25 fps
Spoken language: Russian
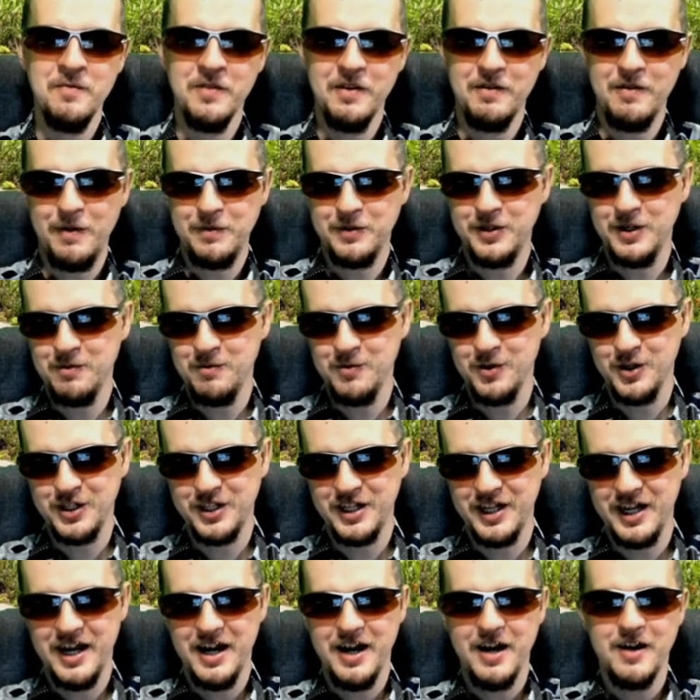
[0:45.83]
Вообще
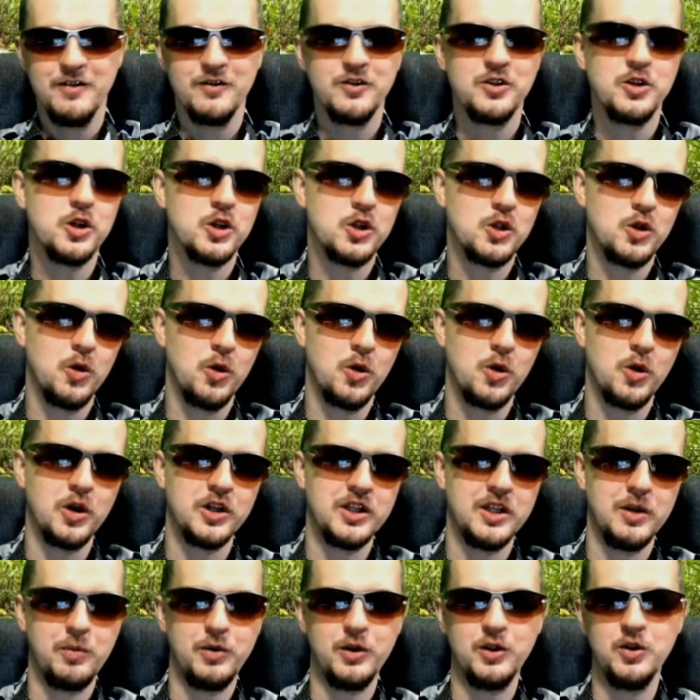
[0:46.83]
можно все что
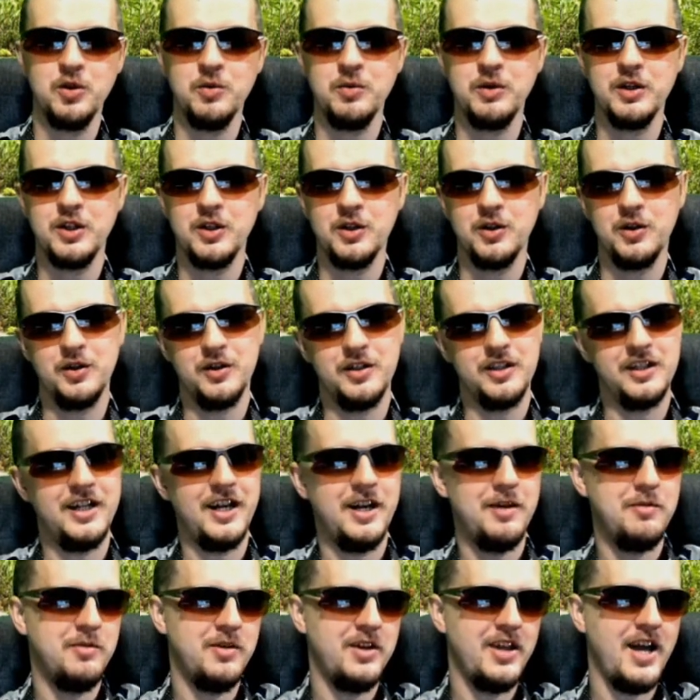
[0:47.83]
угодно придумать, но для
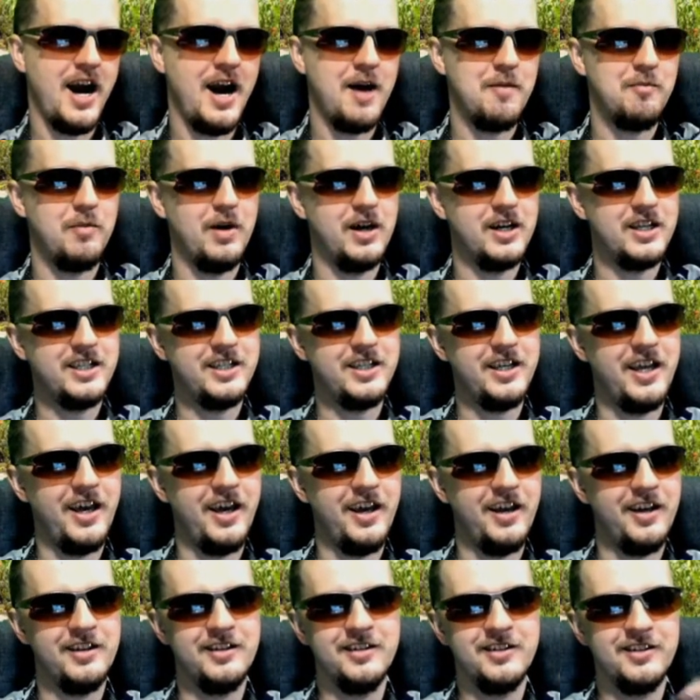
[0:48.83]
меня
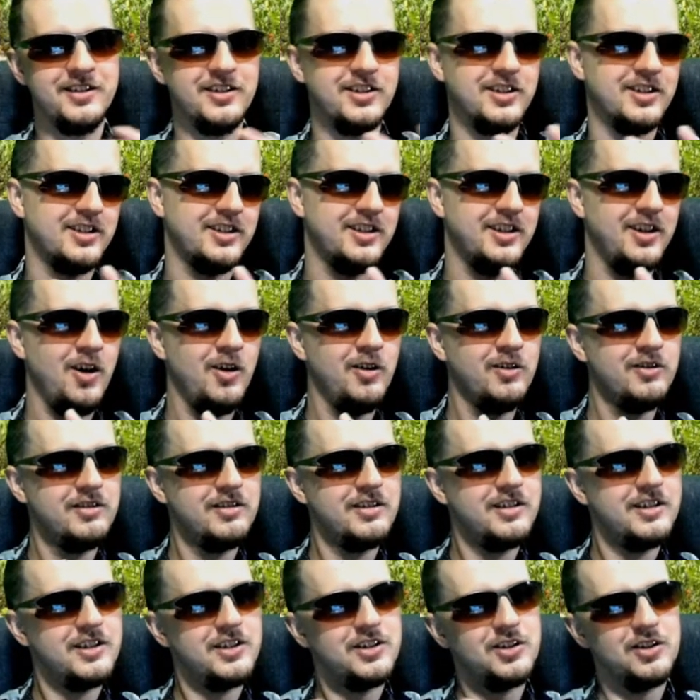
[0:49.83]
бассейн,
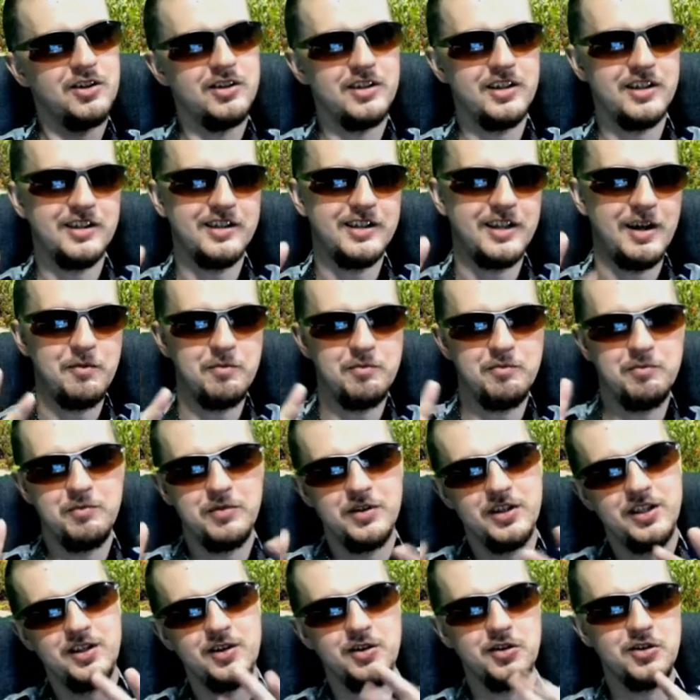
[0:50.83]
шезлонг, что-то там,
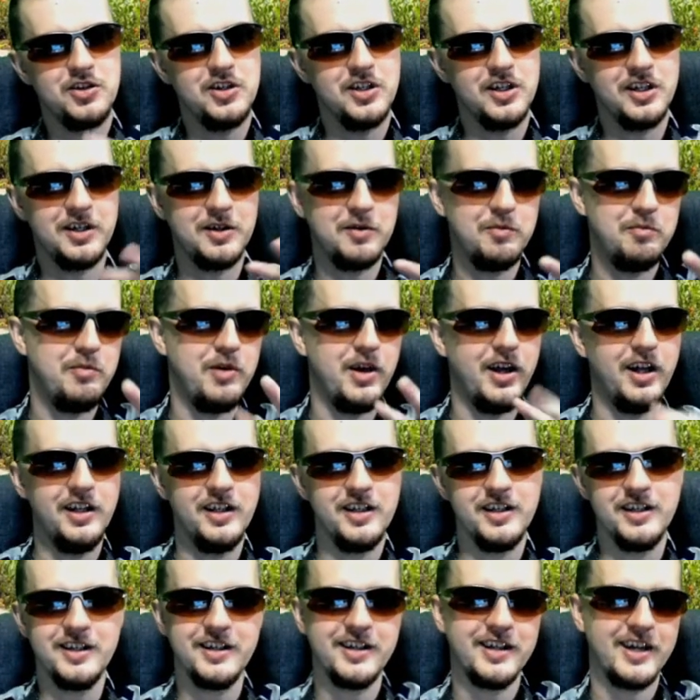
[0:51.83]
песочек
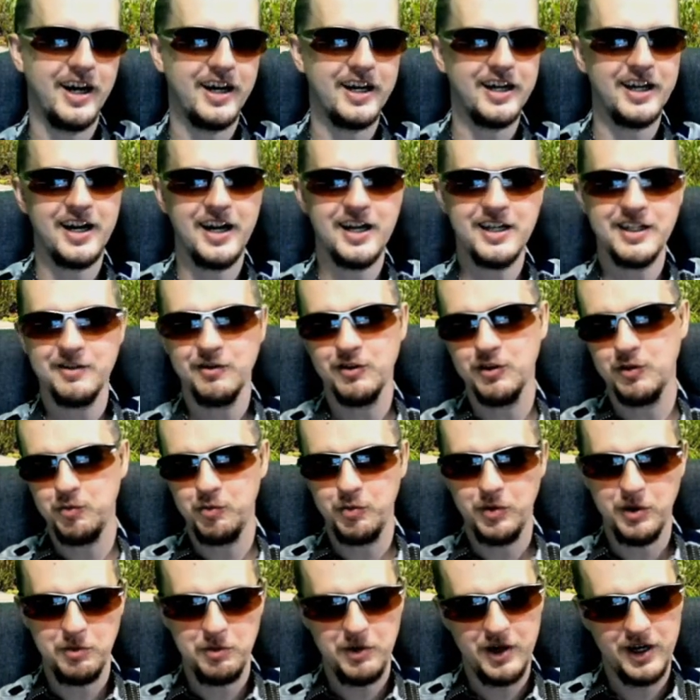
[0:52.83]
белый, как раз вот
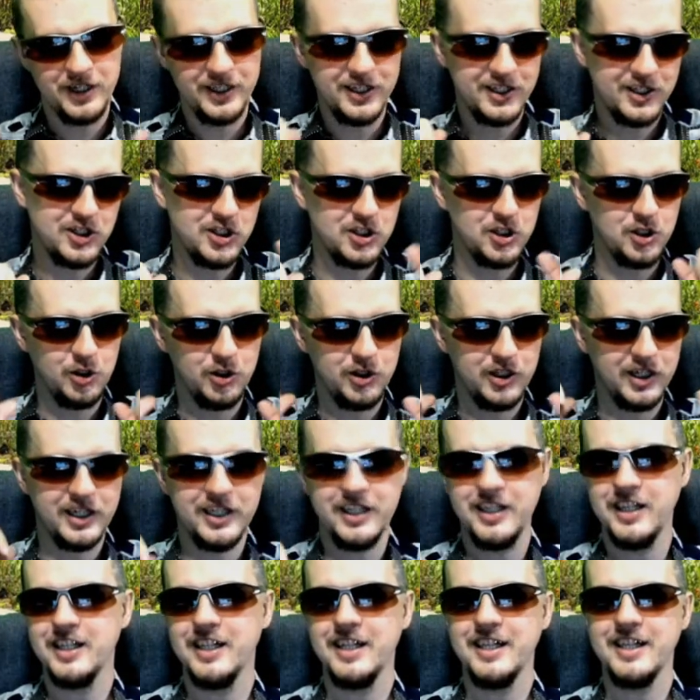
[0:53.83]
примерно что-то
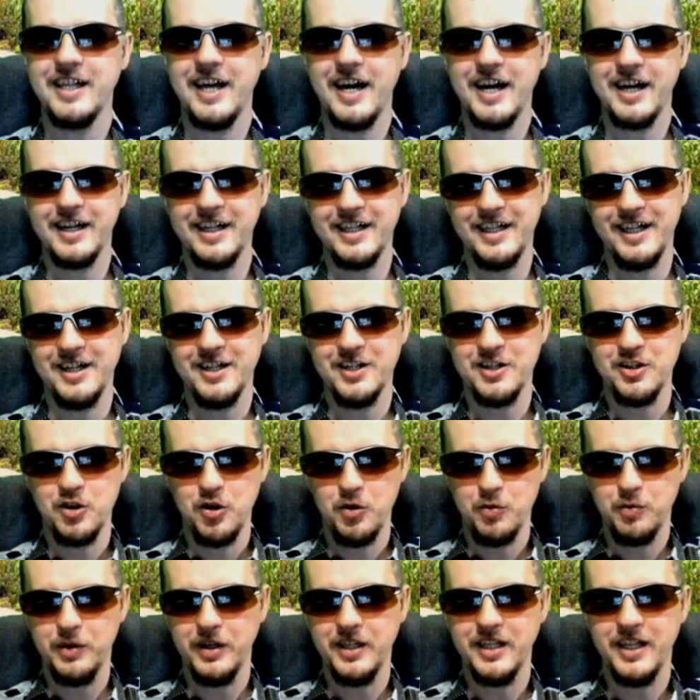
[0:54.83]
где-то так и должно
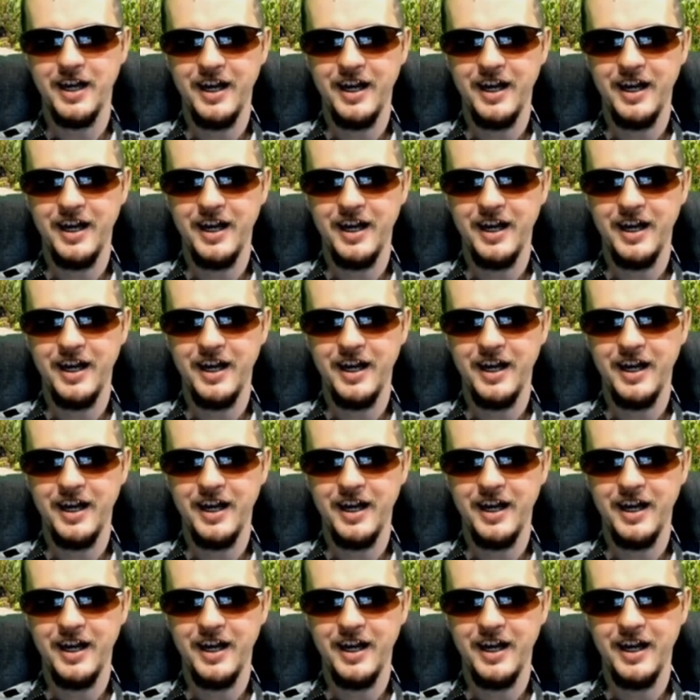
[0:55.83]
быть.